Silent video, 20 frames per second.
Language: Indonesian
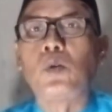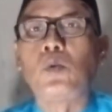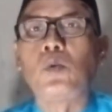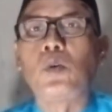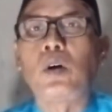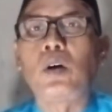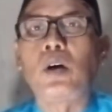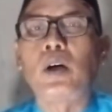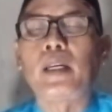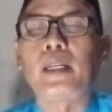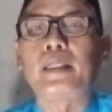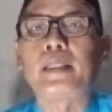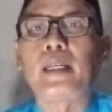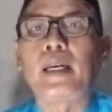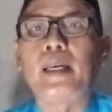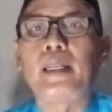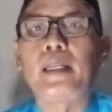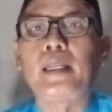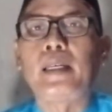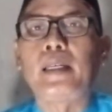Waqala
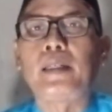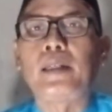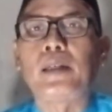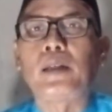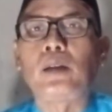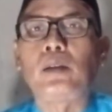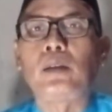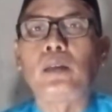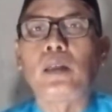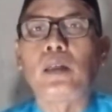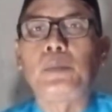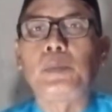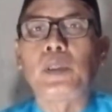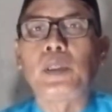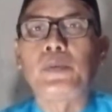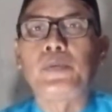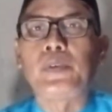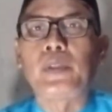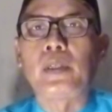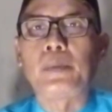ta'ala dan Allah
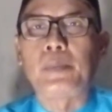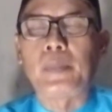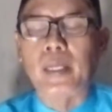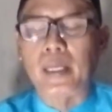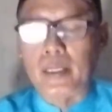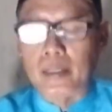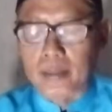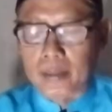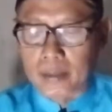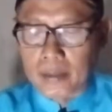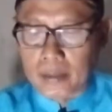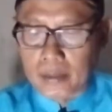berfirman